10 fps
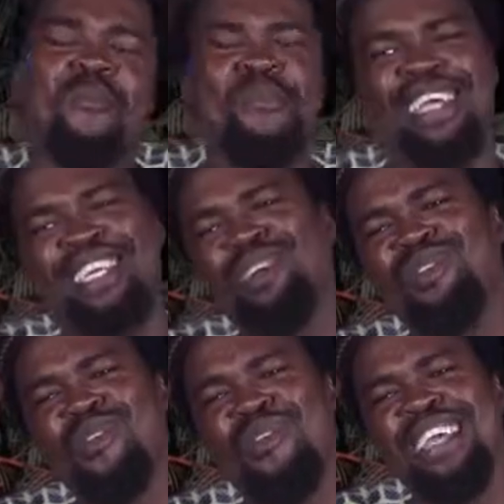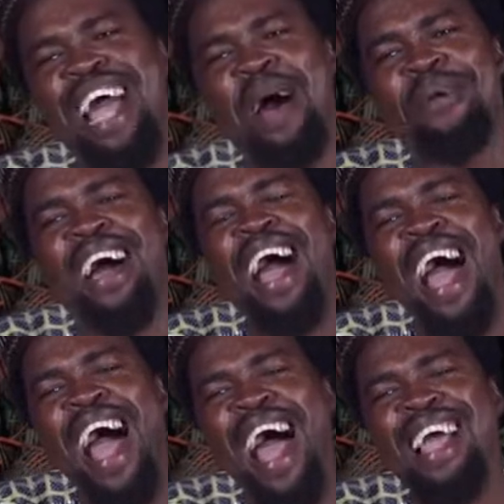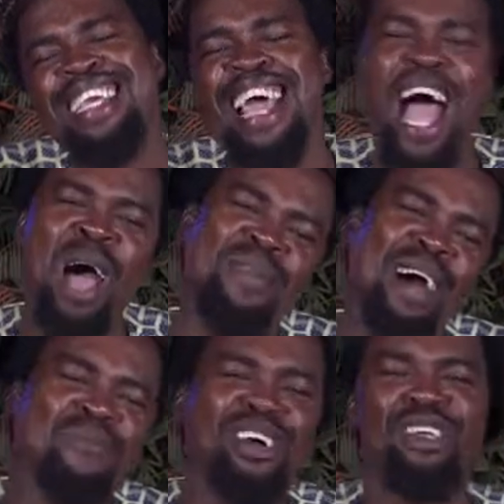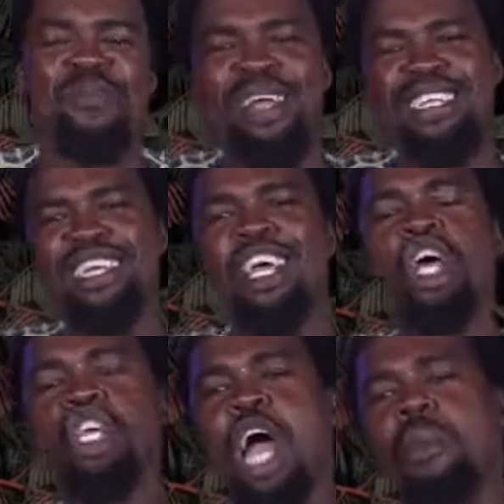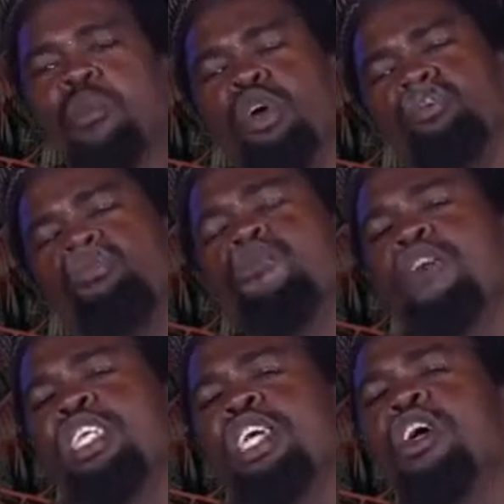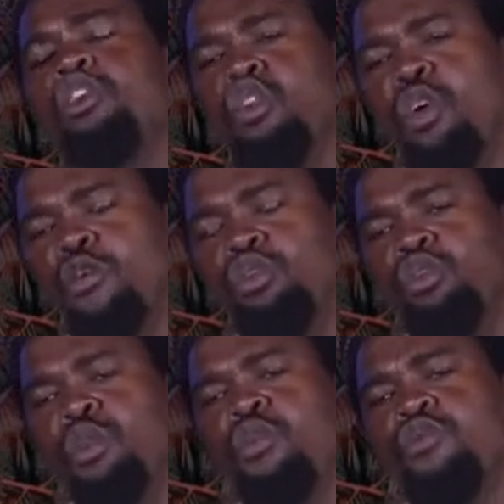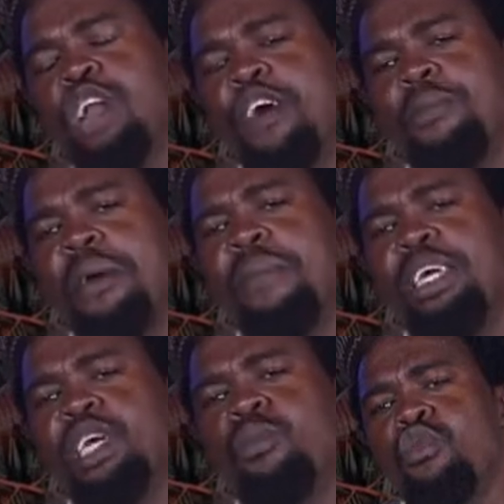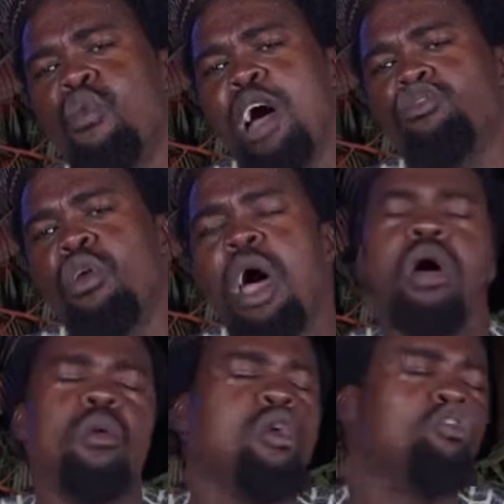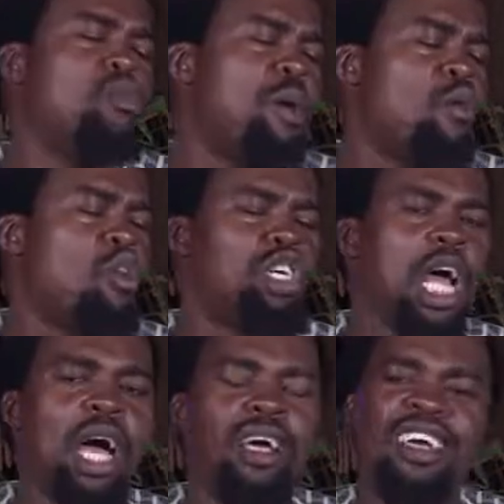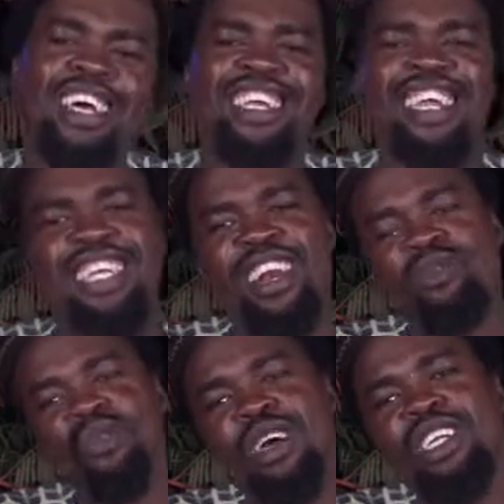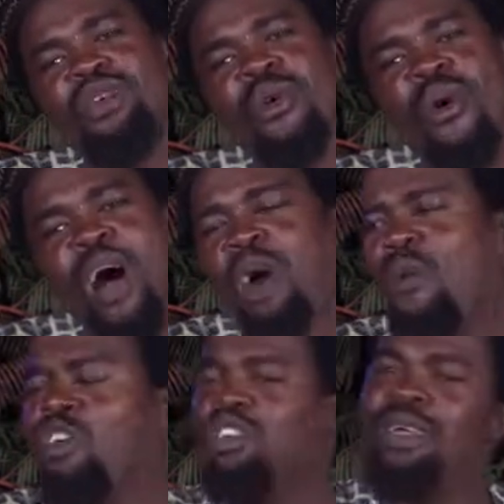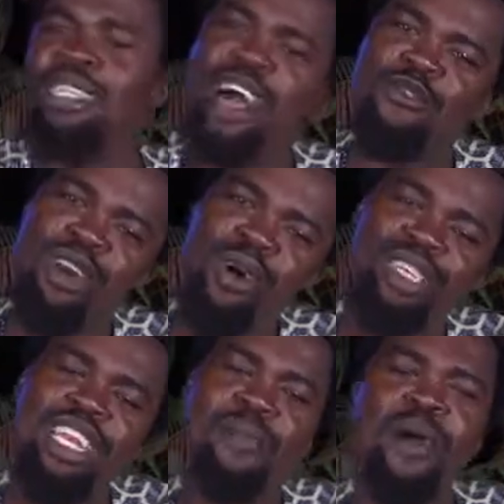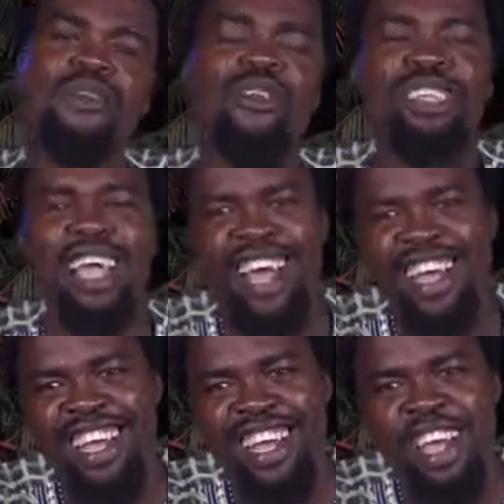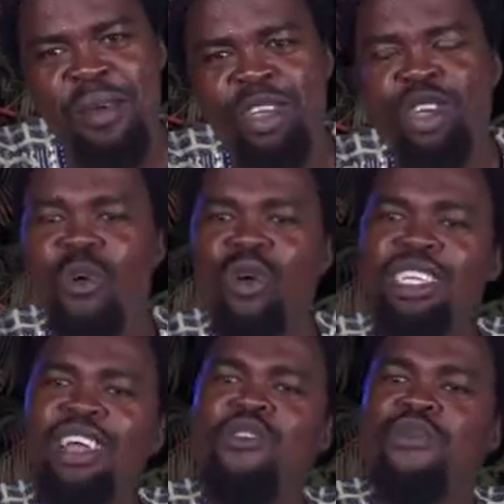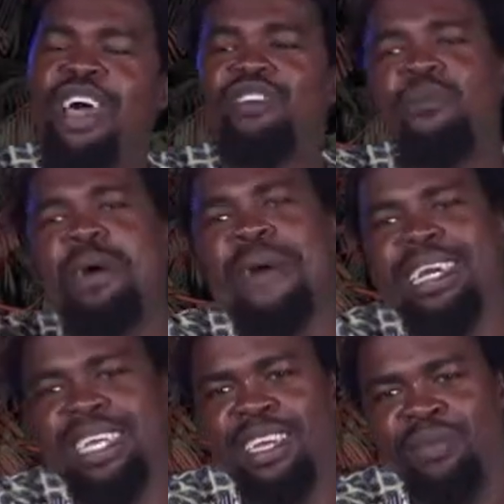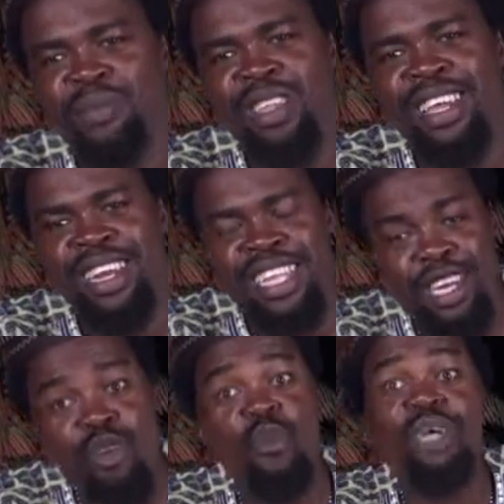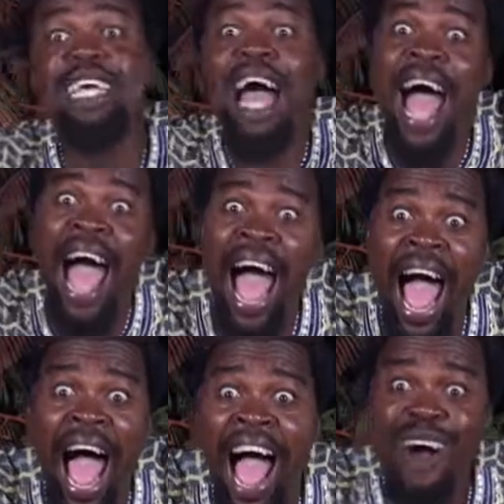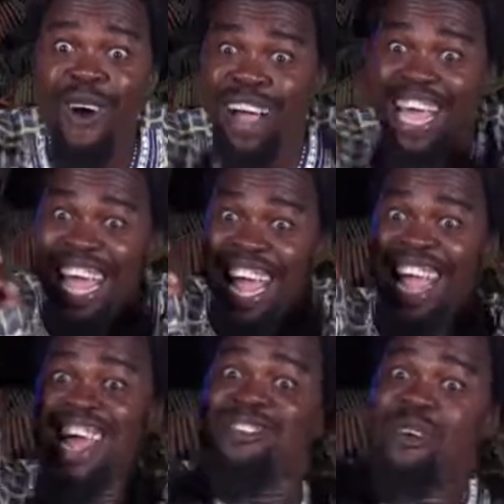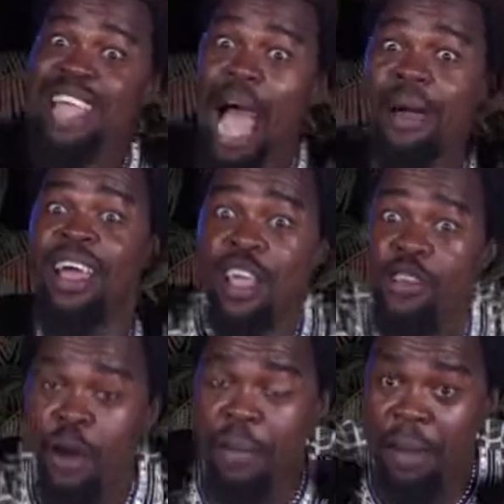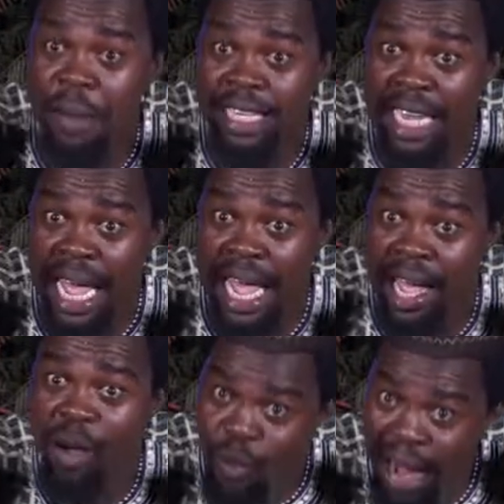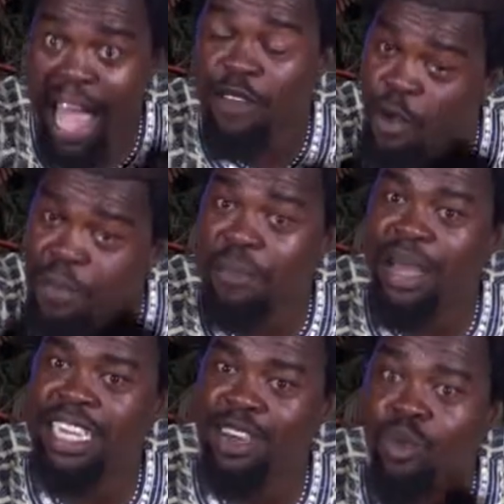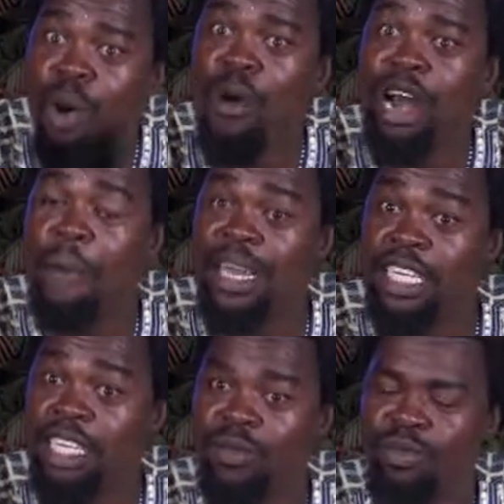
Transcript: on plaisante souvent, Yaba Ah, Yaba, moi je plaisante. Yaba, moi je suis fâché. Donc tu, vous n'avez pas mangé oiseau là. Moi je ne suis pas content. Nathalie Ntumba dit, non, à cause de mes travaux là, je n'ai pas eu le temps mais je comptais le faire demain matin. Nazin Nougouba dit, ah, ok, donc Yara, il faut bien manger. Hein. Voilà, il faut bien manger. En tout cas, bon appétit.